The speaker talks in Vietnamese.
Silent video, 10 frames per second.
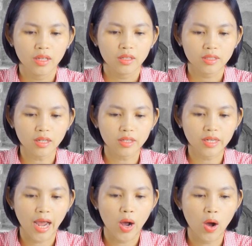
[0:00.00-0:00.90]
tất
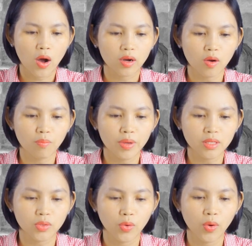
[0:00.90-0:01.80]
cả họ không biết
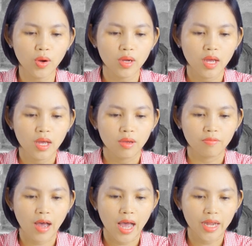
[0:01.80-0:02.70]
chúa
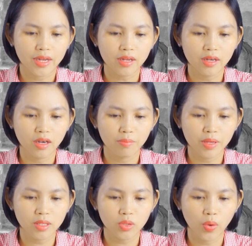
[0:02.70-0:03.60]
và những người
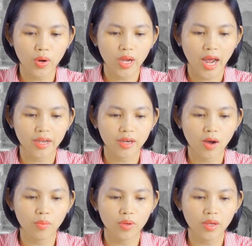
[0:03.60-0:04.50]
biết chúa lại
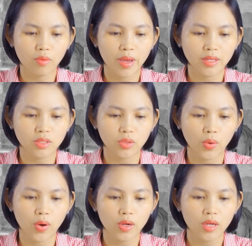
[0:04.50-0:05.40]
không yêu mến
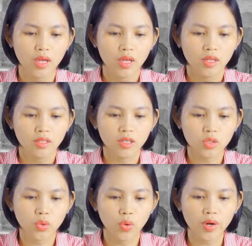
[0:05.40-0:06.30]
chúa như
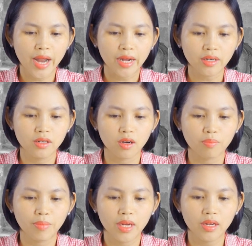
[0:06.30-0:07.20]
chúa đáng
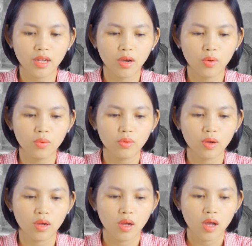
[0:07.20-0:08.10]
được mến yêu
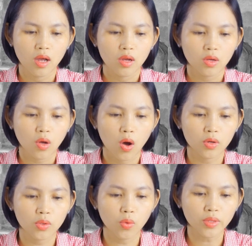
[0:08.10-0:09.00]

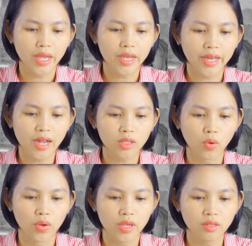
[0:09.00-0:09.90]
con cũng thấy các
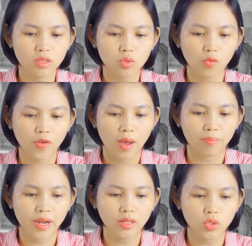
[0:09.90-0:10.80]
tội nhân xúc
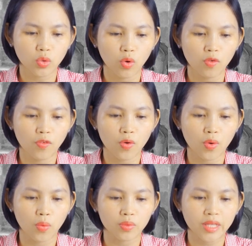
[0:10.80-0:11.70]
phạm đến chúa vô
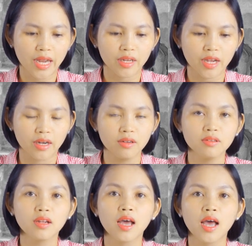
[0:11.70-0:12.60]
cùng tàn nhẫn
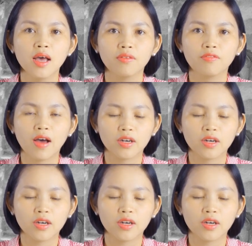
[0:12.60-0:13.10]
và